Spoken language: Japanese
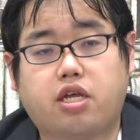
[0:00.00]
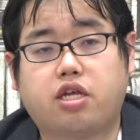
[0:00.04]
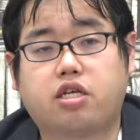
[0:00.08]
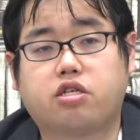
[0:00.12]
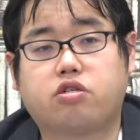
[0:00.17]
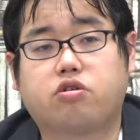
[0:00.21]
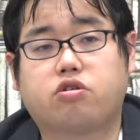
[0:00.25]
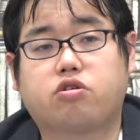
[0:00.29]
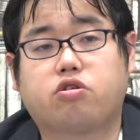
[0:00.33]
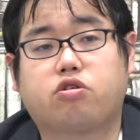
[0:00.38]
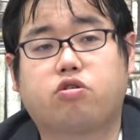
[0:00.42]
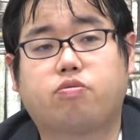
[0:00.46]
えー、
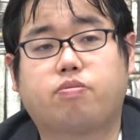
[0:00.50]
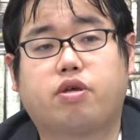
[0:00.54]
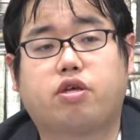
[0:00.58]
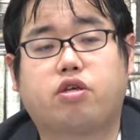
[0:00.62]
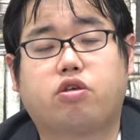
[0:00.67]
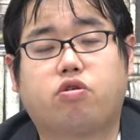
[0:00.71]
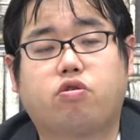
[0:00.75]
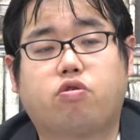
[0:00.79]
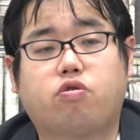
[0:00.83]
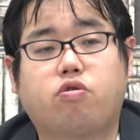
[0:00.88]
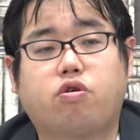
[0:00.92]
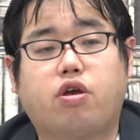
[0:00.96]
それぞれの
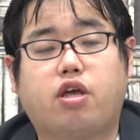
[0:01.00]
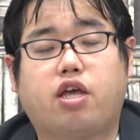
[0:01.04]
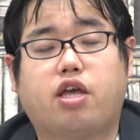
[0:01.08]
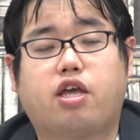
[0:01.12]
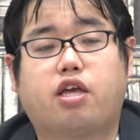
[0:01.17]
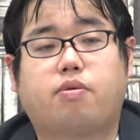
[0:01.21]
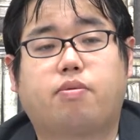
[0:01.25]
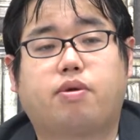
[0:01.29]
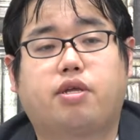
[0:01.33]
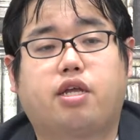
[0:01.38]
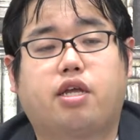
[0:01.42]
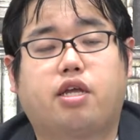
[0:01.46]
勉強を、えー、
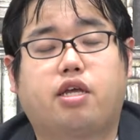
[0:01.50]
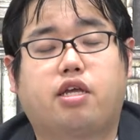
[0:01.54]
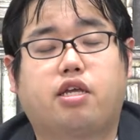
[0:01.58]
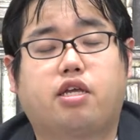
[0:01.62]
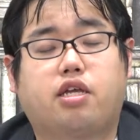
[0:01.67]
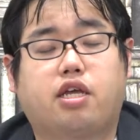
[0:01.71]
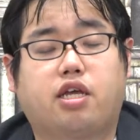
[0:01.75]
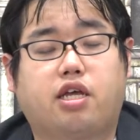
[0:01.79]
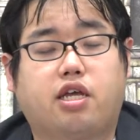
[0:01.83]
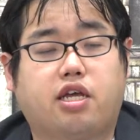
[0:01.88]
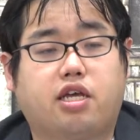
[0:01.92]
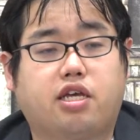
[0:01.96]
見
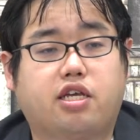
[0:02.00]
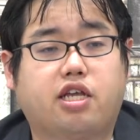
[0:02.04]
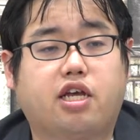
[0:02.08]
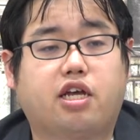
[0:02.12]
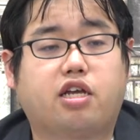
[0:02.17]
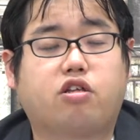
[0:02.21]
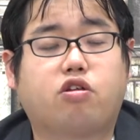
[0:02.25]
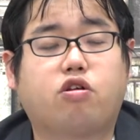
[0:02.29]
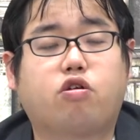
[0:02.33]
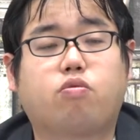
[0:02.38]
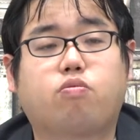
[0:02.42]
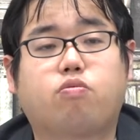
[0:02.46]
ていきたい
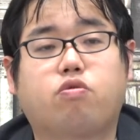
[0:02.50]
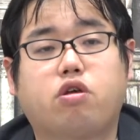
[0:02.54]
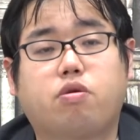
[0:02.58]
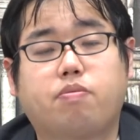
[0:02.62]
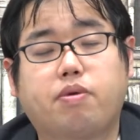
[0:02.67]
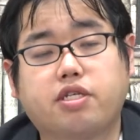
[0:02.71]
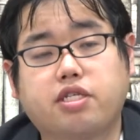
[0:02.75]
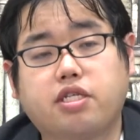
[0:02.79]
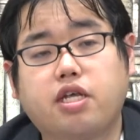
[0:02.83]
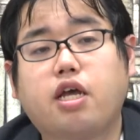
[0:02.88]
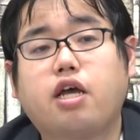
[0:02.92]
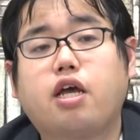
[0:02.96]
と思い
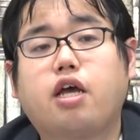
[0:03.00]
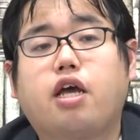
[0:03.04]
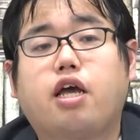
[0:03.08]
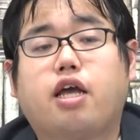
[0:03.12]
ます。